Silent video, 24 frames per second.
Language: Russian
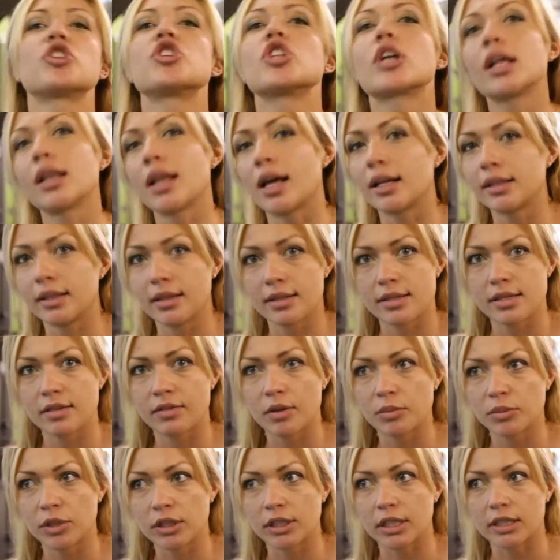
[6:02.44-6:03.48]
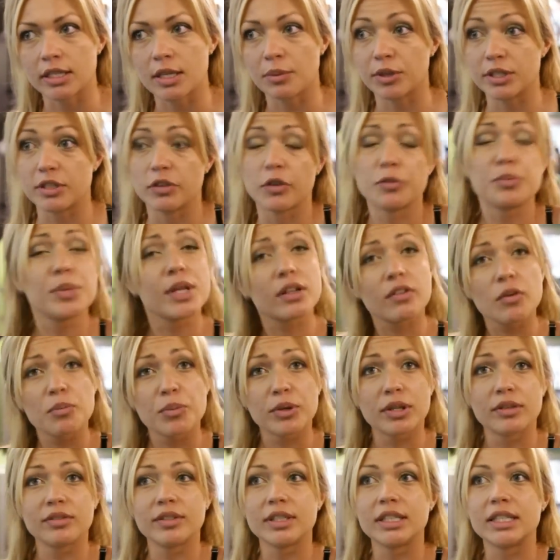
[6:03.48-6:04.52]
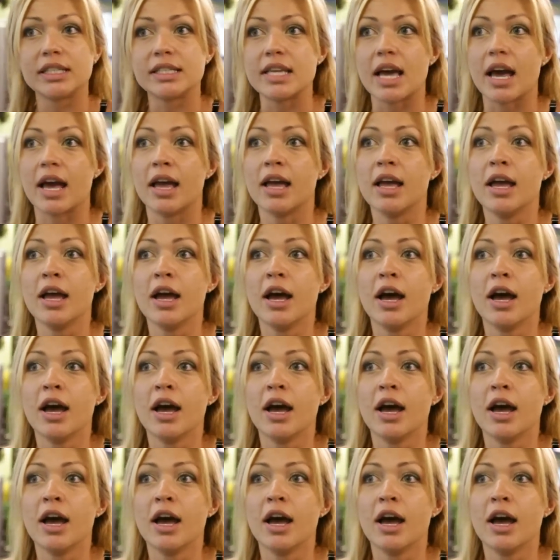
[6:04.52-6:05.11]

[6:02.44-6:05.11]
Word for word: шоколада, если вам это так необходимо, в первой половине дня